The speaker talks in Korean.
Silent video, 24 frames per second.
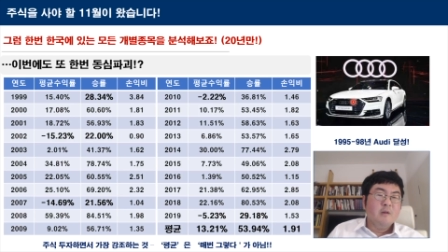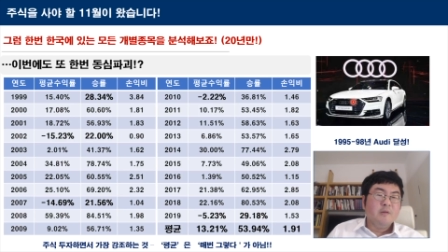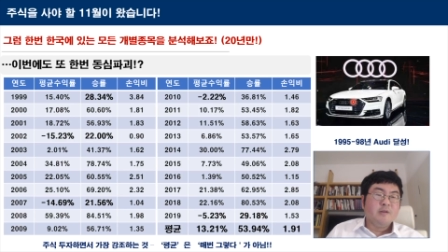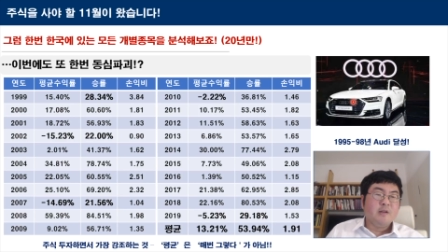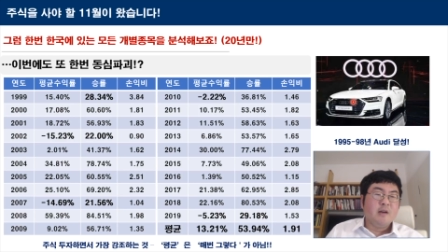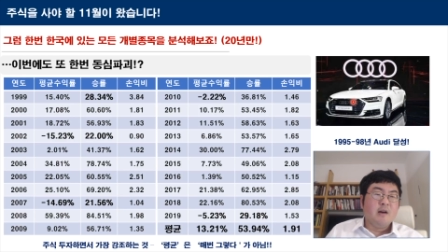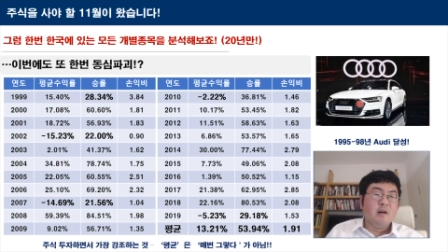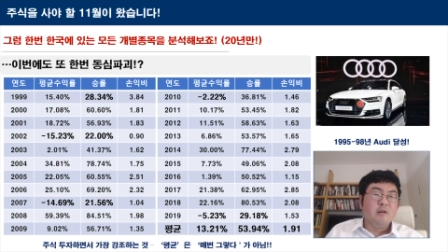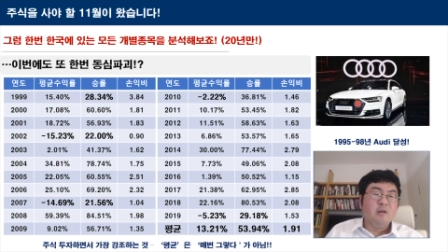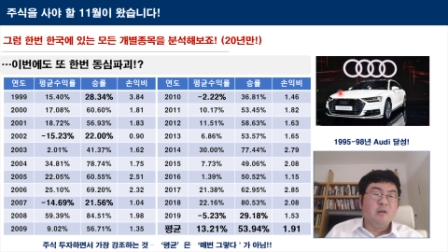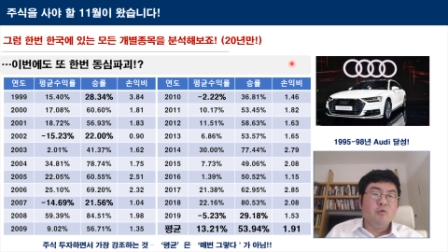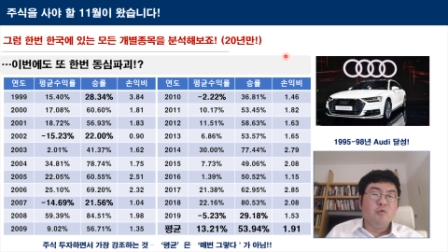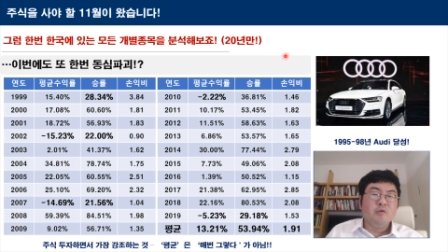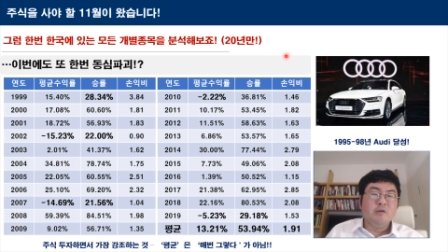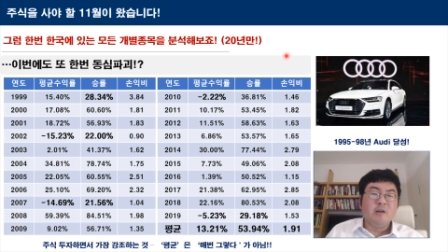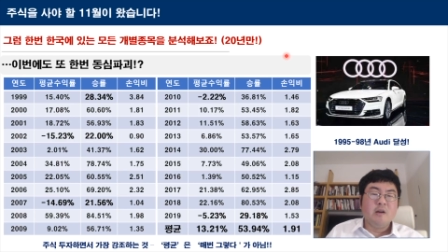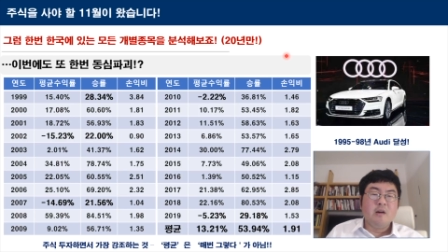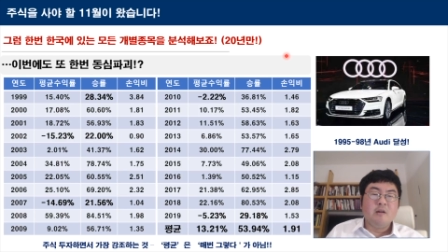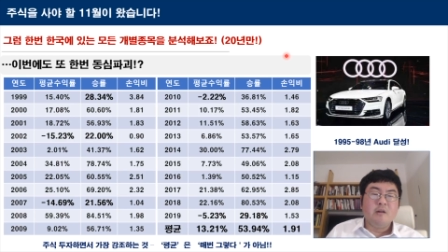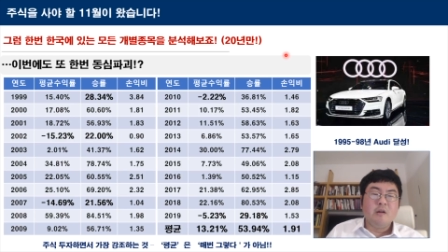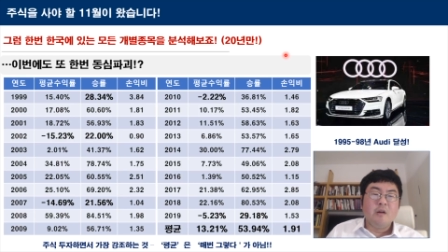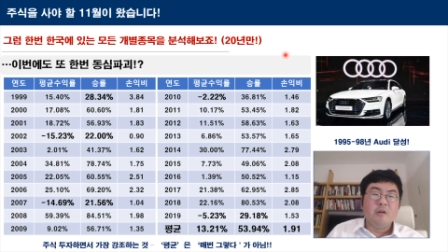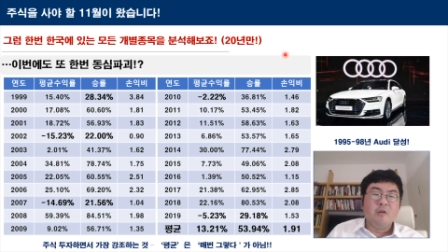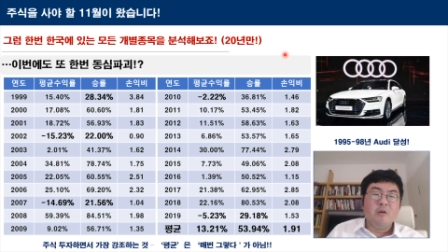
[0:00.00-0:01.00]
자, 그리고 제가
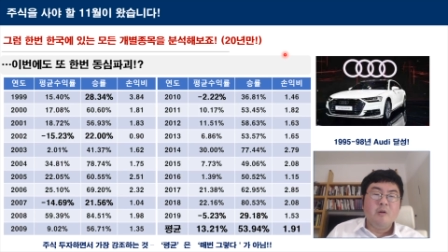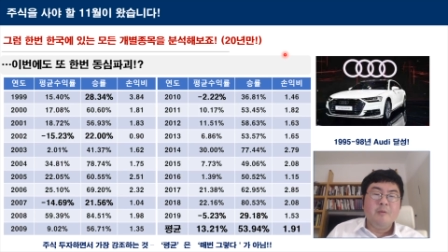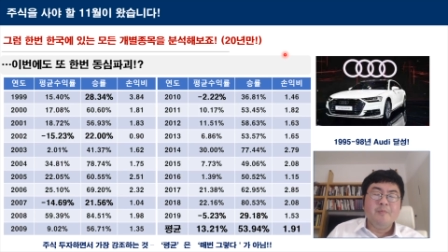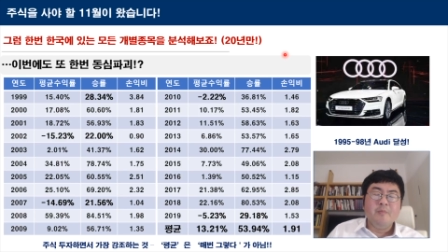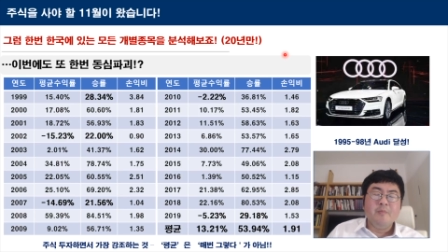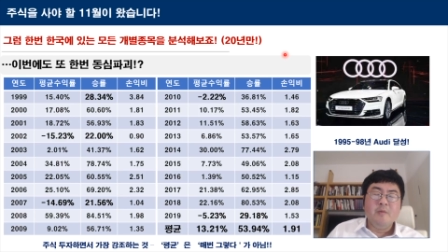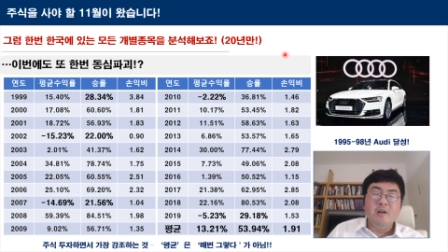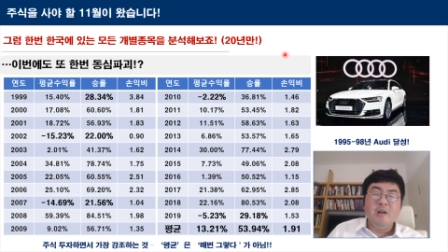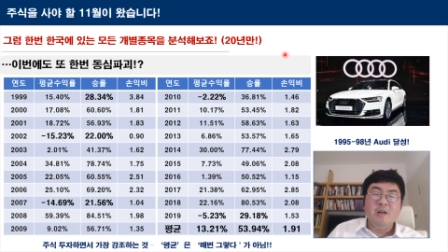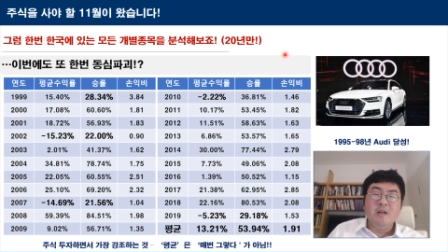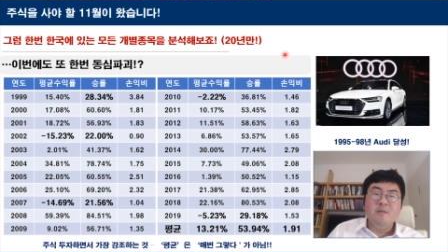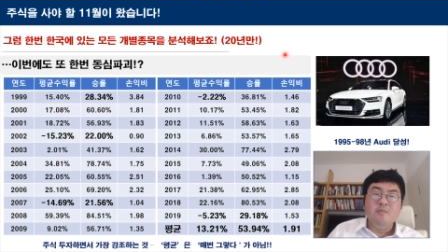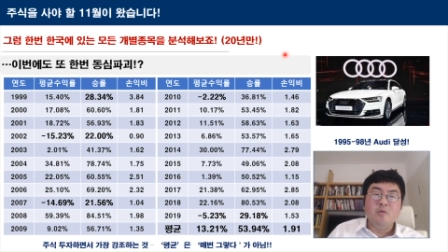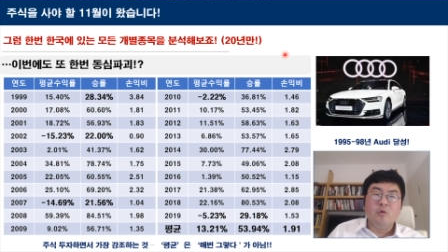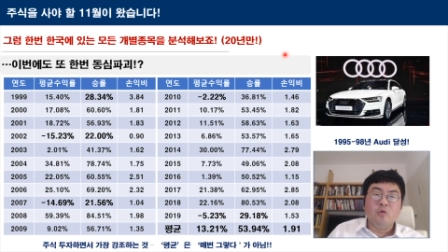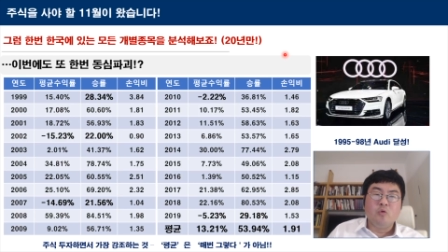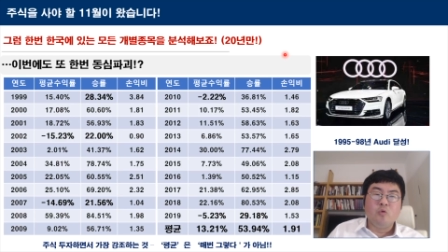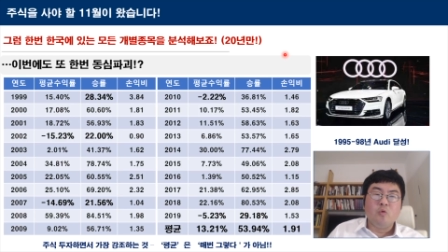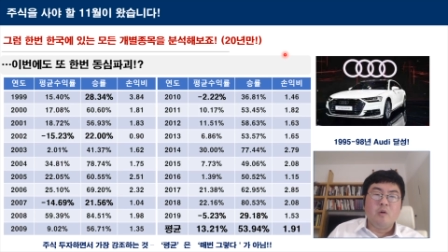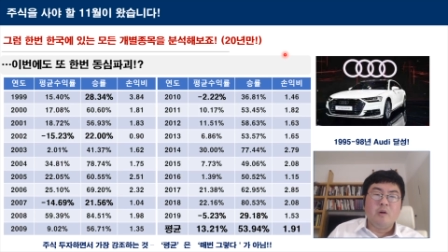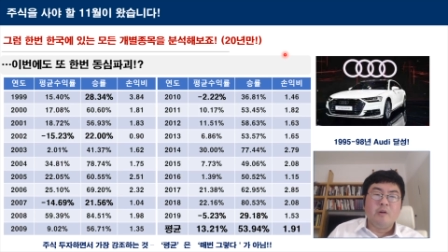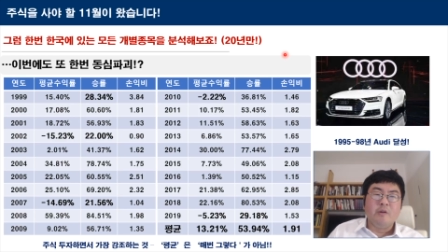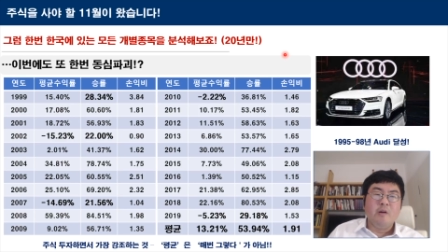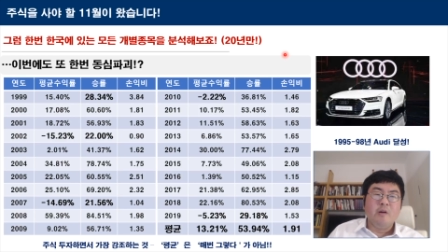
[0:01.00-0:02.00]
그래서 20년
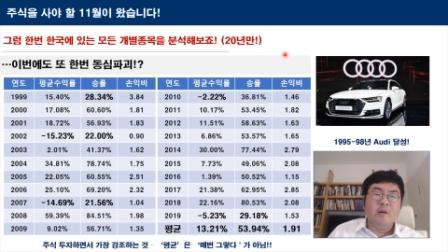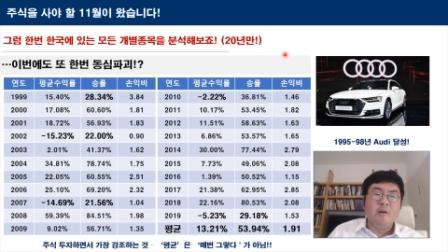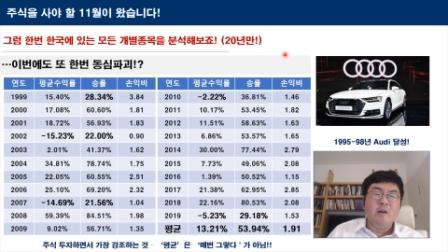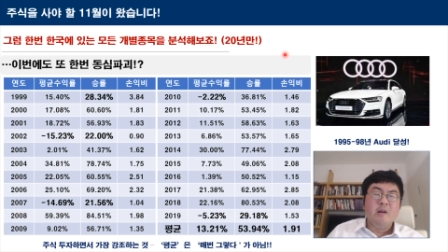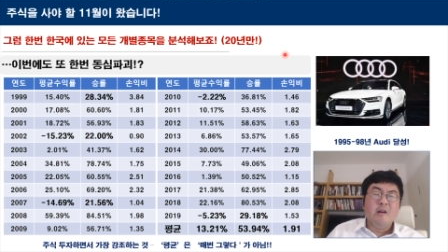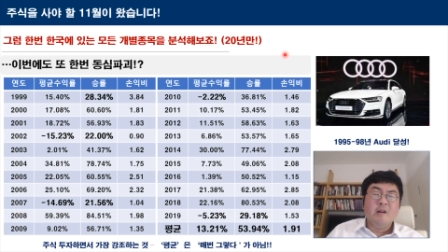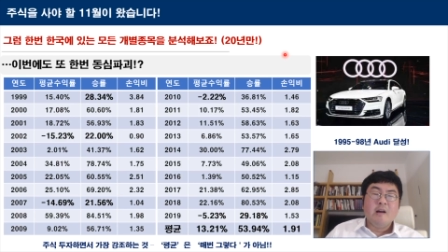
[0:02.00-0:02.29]
동안에